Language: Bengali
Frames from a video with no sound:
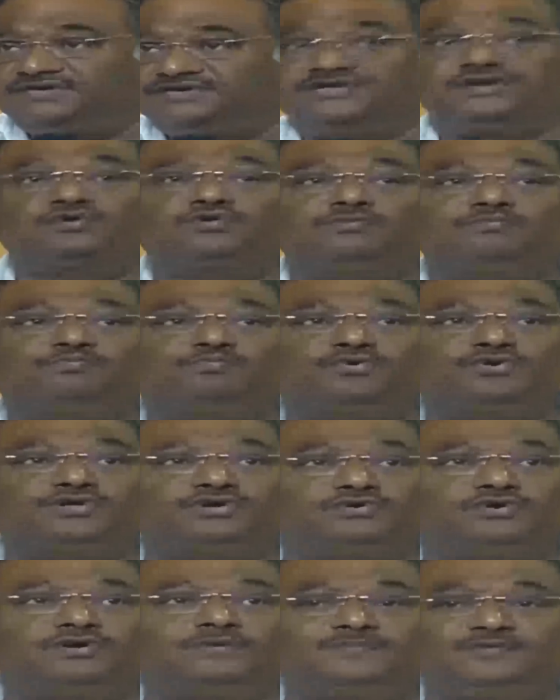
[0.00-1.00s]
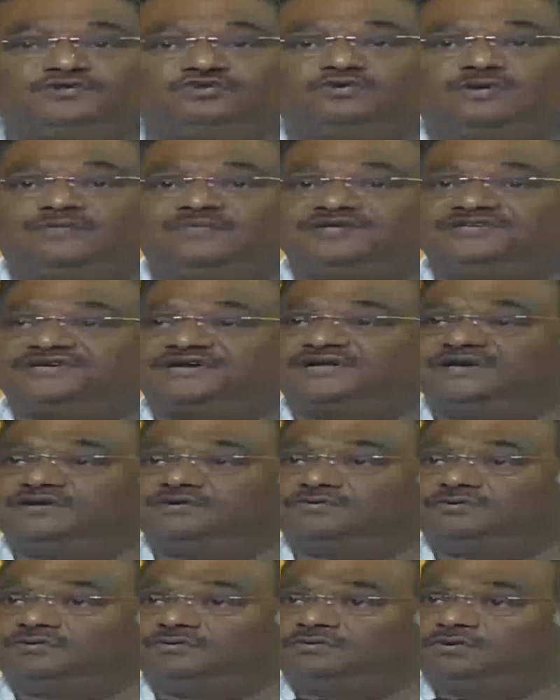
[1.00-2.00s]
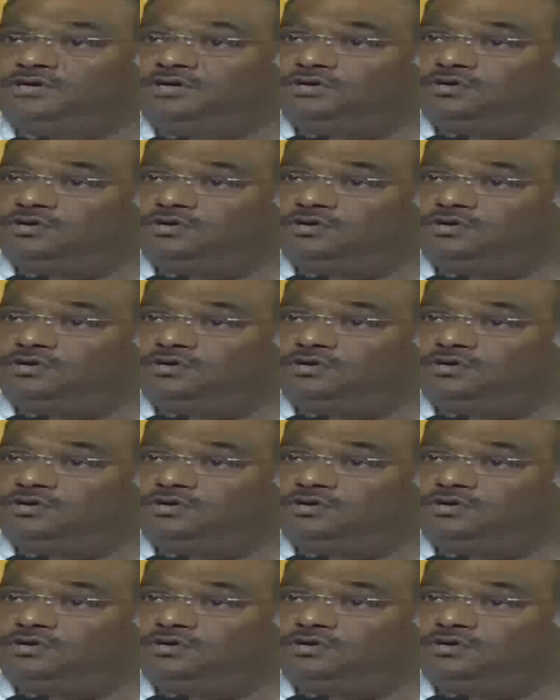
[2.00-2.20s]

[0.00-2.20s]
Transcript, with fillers: যেরকম পরিকল্পিতভাবে যেখানে কোনো